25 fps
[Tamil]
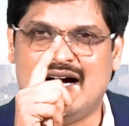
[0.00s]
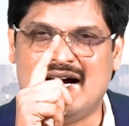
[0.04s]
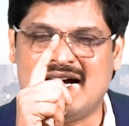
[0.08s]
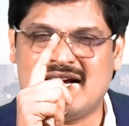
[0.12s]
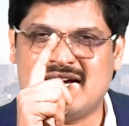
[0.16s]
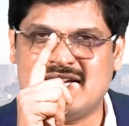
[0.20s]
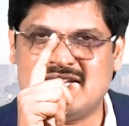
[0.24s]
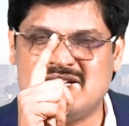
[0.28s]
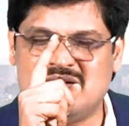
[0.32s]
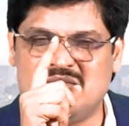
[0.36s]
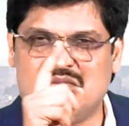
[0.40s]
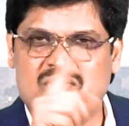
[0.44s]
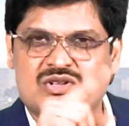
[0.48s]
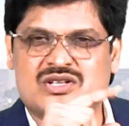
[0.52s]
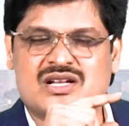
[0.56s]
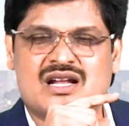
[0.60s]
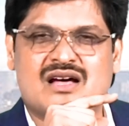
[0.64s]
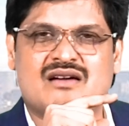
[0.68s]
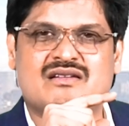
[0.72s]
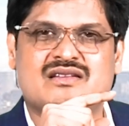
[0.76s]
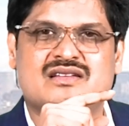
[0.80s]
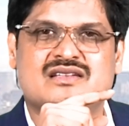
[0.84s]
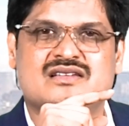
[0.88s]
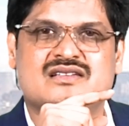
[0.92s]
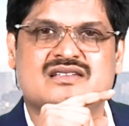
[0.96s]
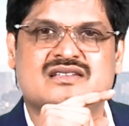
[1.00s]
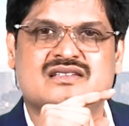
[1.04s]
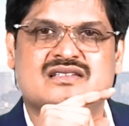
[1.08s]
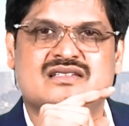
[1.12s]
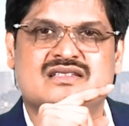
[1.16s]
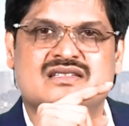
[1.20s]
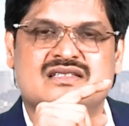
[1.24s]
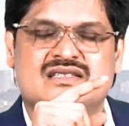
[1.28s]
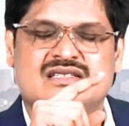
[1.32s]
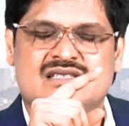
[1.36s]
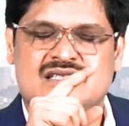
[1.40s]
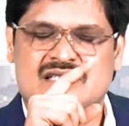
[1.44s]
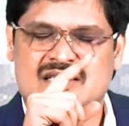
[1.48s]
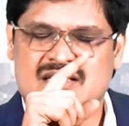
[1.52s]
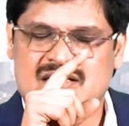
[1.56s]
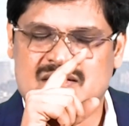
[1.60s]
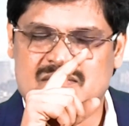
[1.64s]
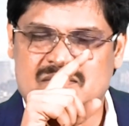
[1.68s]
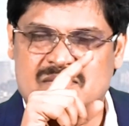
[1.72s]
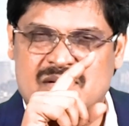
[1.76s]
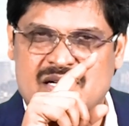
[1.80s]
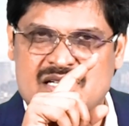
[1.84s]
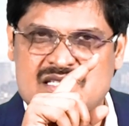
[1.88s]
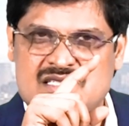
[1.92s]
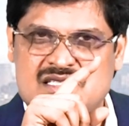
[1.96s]
அங்கே தான் முதலாவது
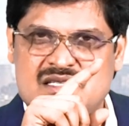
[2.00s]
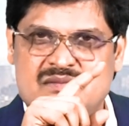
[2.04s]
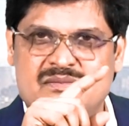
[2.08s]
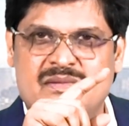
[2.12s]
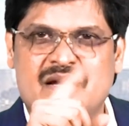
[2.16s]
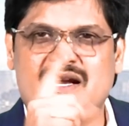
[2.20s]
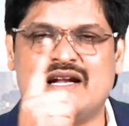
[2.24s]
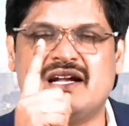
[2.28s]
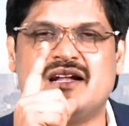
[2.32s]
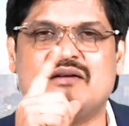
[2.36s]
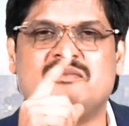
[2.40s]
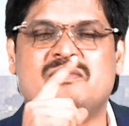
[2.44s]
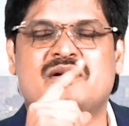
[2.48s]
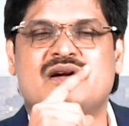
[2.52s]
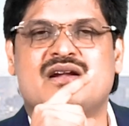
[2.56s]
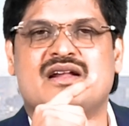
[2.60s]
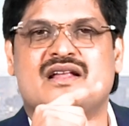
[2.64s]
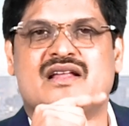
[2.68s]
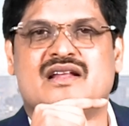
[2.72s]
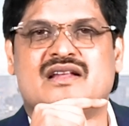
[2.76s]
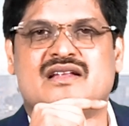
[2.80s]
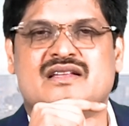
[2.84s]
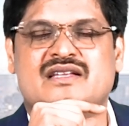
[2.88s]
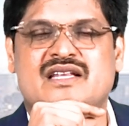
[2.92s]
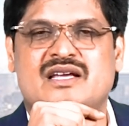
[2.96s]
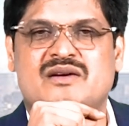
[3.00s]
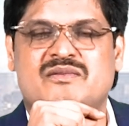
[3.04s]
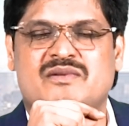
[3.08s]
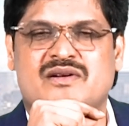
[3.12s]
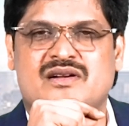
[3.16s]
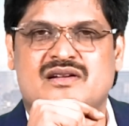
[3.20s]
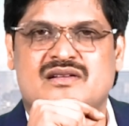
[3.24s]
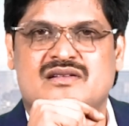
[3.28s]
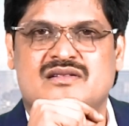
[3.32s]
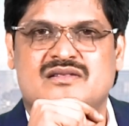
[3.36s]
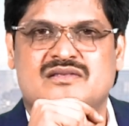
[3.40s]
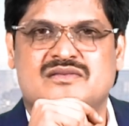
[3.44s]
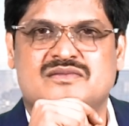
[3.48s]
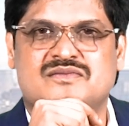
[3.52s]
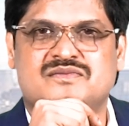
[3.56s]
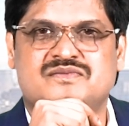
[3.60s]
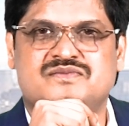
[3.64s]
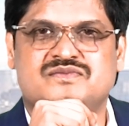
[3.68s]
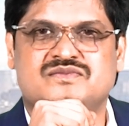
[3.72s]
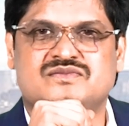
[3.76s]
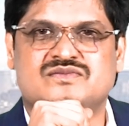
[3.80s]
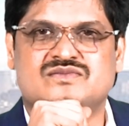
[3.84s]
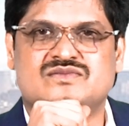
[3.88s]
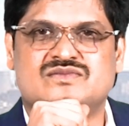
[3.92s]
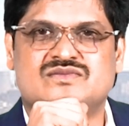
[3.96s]
மனுஷன் மேலே என்ன பண்ணுறாரு தேவன்
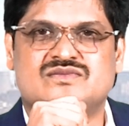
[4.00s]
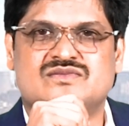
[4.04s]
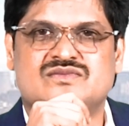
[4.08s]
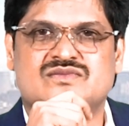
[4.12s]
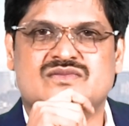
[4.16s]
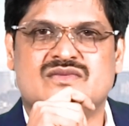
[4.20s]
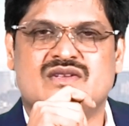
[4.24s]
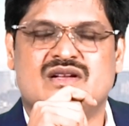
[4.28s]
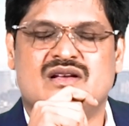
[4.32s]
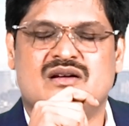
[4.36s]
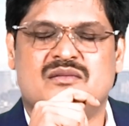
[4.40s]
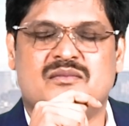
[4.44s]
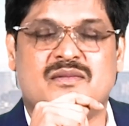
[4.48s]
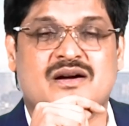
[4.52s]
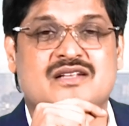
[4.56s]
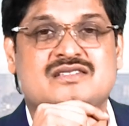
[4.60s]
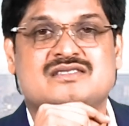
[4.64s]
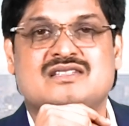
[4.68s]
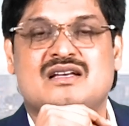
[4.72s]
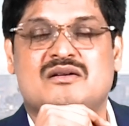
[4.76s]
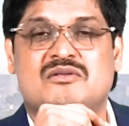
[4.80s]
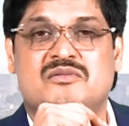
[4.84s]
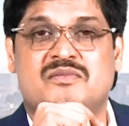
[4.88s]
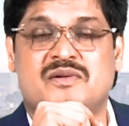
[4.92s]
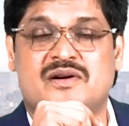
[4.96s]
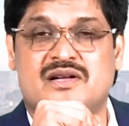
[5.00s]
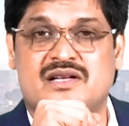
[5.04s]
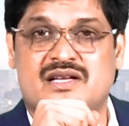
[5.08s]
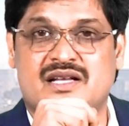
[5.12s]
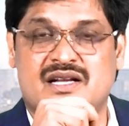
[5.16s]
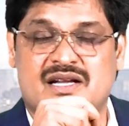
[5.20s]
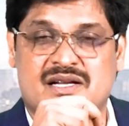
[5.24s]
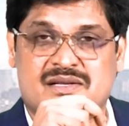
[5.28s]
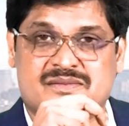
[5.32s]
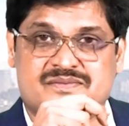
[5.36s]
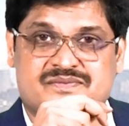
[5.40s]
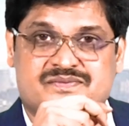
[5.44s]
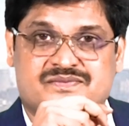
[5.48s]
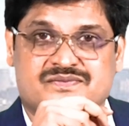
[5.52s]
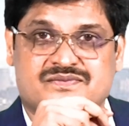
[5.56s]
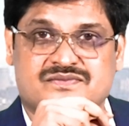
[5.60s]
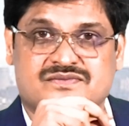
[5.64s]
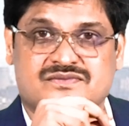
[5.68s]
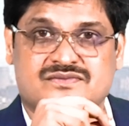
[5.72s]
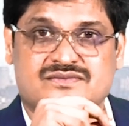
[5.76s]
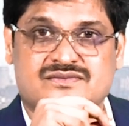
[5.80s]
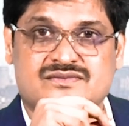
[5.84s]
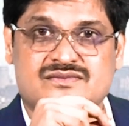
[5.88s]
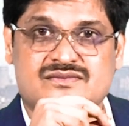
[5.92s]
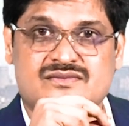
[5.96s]
மனஸ்தாபப்படுகிறான்
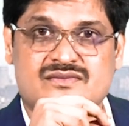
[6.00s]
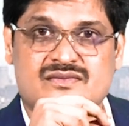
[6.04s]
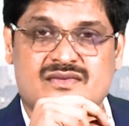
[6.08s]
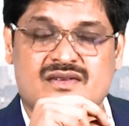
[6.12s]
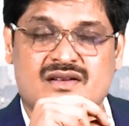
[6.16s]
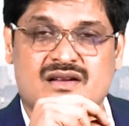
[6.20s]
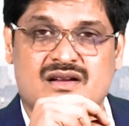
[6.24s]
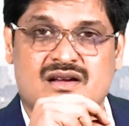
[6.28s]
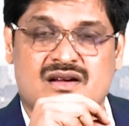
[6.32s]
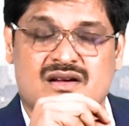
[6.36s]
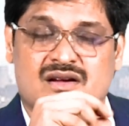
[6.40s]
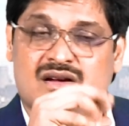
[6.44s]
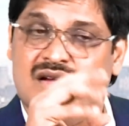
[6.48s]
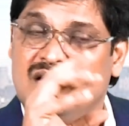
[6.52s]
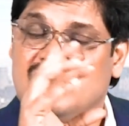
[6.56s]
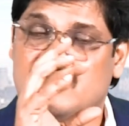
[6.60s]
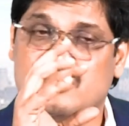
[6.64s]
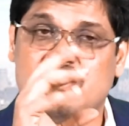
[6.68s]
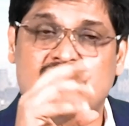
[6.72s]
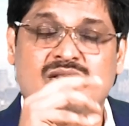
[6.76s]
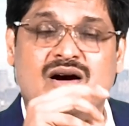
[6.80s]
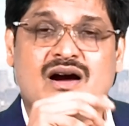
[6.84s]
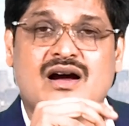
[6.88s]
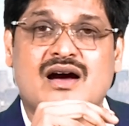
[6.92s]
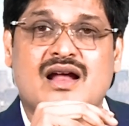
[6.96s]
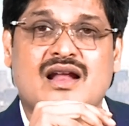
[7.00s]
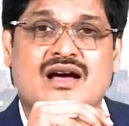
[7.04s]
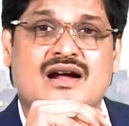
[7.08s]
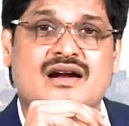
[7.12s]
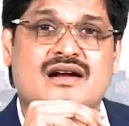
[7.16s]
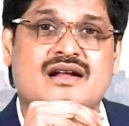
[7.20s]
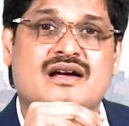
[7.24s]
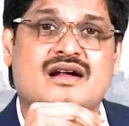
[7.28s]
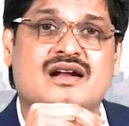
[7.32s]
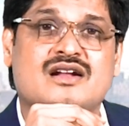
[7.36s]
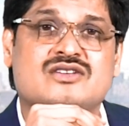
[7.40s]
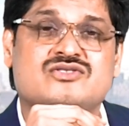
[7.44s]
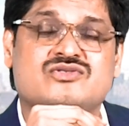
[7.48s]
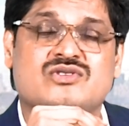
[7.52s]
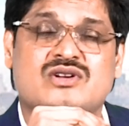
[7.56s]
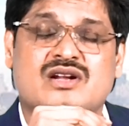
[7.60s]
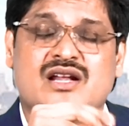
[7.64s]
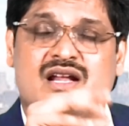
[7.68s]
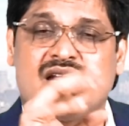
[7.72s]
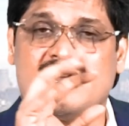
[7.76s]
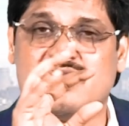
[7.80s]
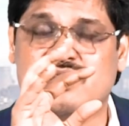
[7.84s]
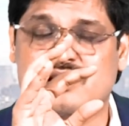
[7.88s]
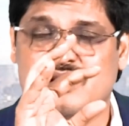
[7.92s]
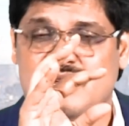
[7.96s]
நோவா காலகட்டங்களில்
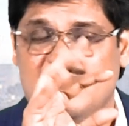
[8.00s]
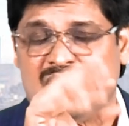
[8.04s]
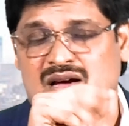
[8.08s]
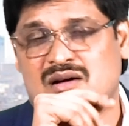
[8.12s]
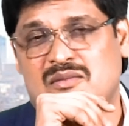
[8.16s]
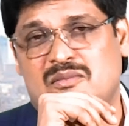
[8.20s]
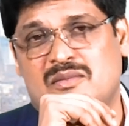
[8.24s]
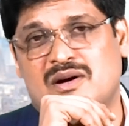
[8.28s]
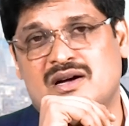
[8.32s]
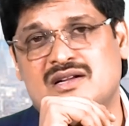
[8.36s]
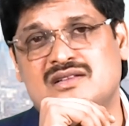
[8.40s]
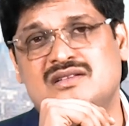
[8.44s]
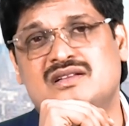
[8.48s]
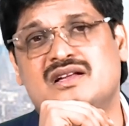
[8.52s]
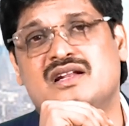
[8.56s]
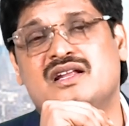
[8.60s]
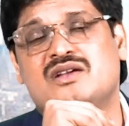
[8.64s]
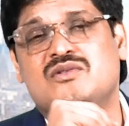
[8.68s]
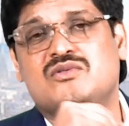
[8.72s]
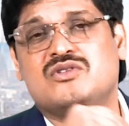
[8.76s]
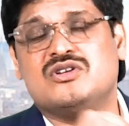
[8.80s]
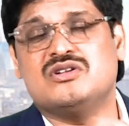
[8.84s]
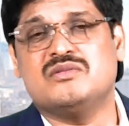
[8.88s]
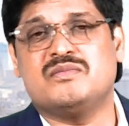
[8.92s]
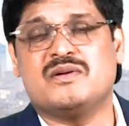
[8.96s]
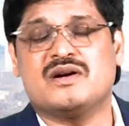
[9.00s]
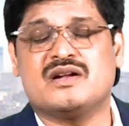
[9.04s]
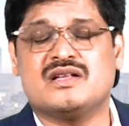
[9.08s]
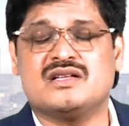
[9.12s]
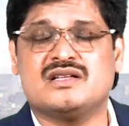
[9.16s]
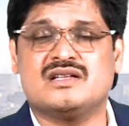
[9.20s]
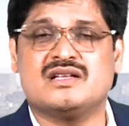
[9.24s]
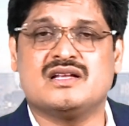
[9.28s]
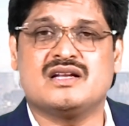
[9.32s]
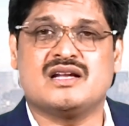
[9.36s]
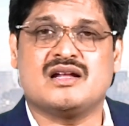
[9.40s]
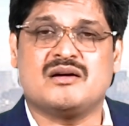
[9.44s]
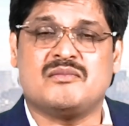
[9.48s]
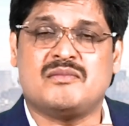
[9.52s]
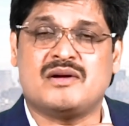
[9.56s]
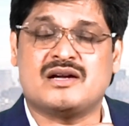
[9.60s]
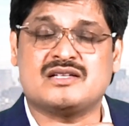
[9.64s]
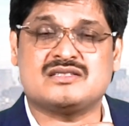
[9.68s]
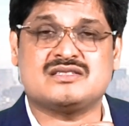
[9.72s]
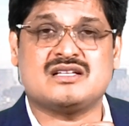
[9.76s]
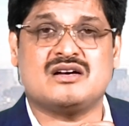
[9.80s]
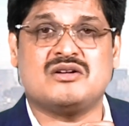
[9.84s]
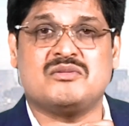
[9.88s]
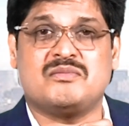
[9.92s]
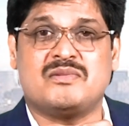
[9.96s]
சொல்கிறாரு மனிதனை உண்டு பண்ணதை நான்
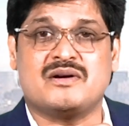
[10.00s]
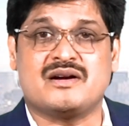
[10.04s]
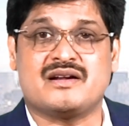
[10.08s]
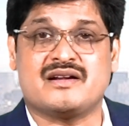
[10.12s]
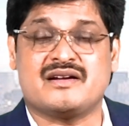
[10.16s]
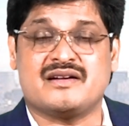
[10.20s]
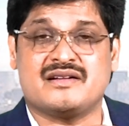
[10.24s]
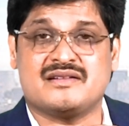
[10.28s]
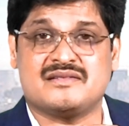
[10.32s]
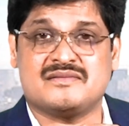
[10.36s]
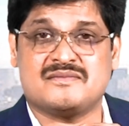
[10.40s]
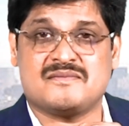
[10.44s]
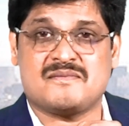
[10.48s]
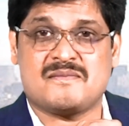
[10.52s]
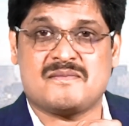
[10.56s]
மனசாவப்படுறேன்